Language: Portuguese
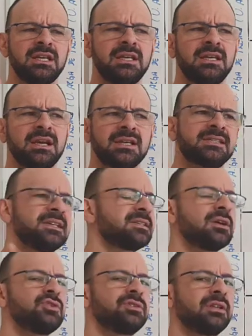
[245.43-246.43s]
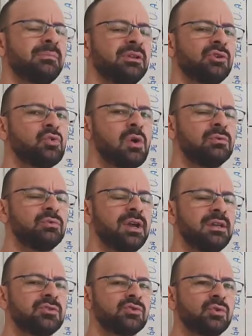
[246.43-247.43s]
que a sessão de treinamento que o aluno
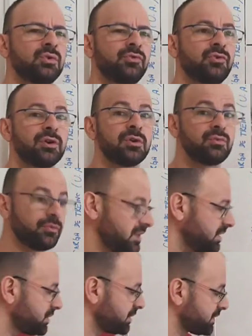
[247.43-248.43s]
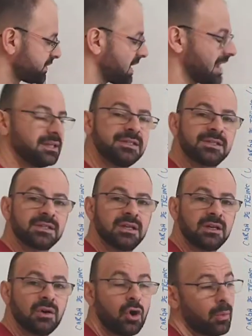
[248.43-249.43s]
realizou foram 20
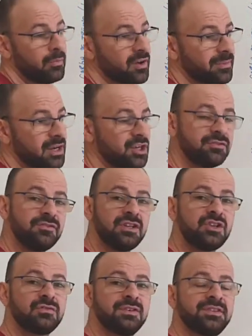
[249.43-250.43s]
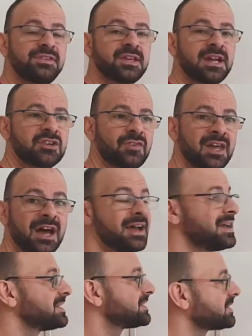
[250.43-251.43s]
séries. Obviamente, 20 vezes 7 vai
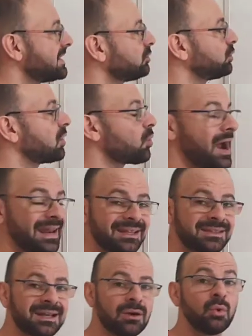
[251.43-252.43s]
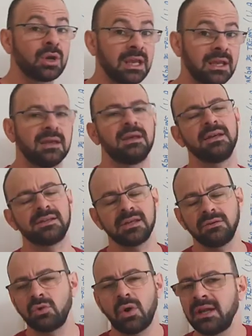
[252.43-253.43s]
dar 140 o quê?
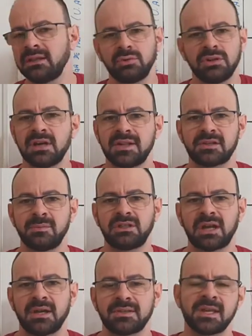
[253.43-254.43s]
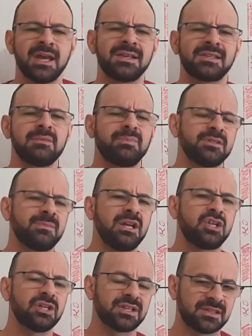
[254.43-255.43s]
140 unidades arbitrárias.
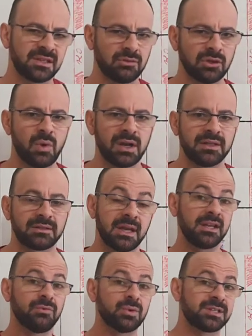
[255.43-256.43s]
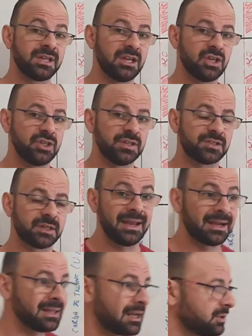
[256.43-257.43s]
Simplesmente 140. E você registra.
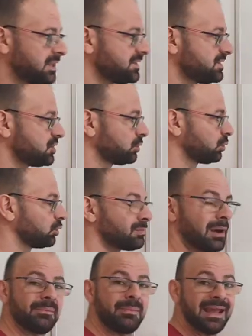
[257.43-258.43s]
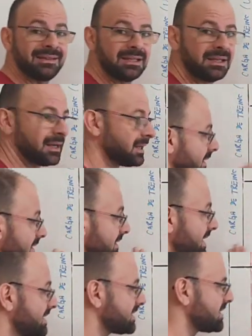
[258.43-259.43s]
É claro que existe toda uma métrica
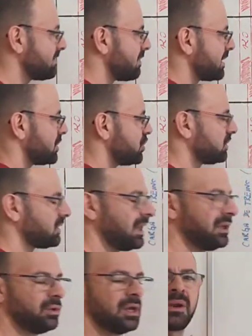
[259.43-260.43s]
na semana de treino